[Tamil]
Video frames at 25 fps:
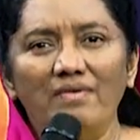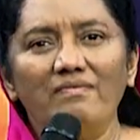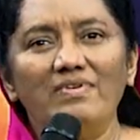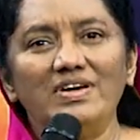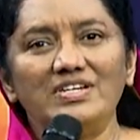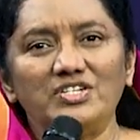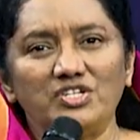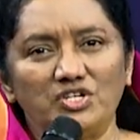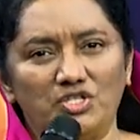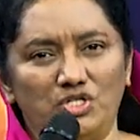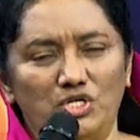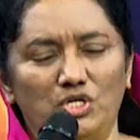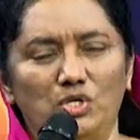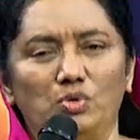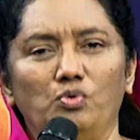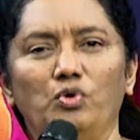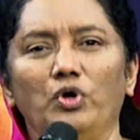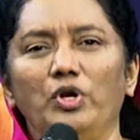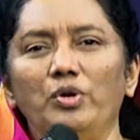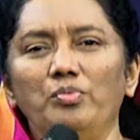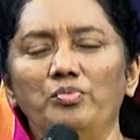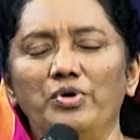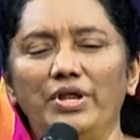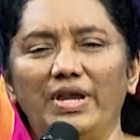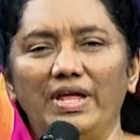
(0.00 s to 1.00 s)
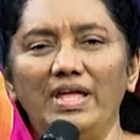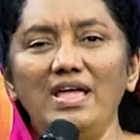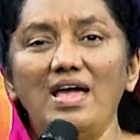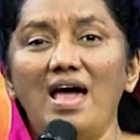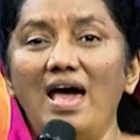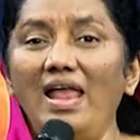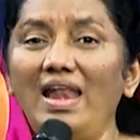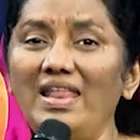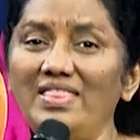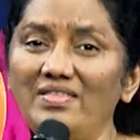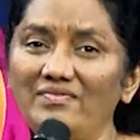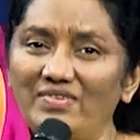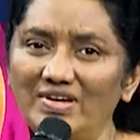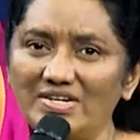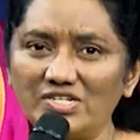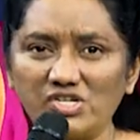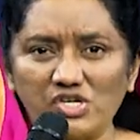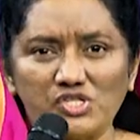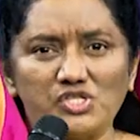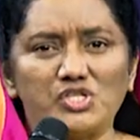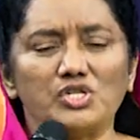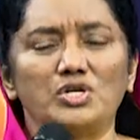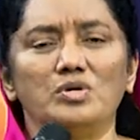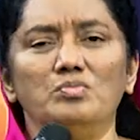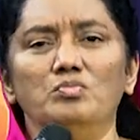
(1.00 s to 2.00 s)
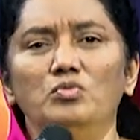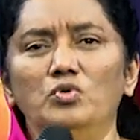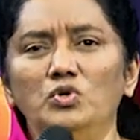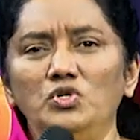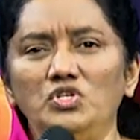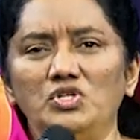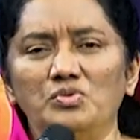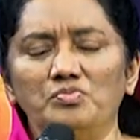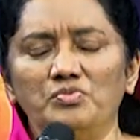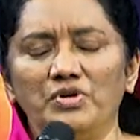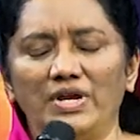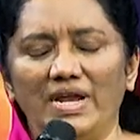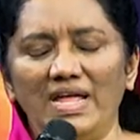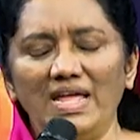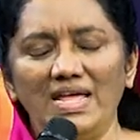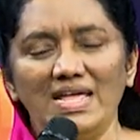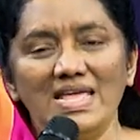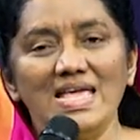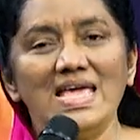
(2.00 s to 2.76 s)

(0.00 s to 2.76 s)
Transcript: வருஷத்துக்கு ஒரு முறை அல்லது வருஷத்துக்கு மூன்று முறை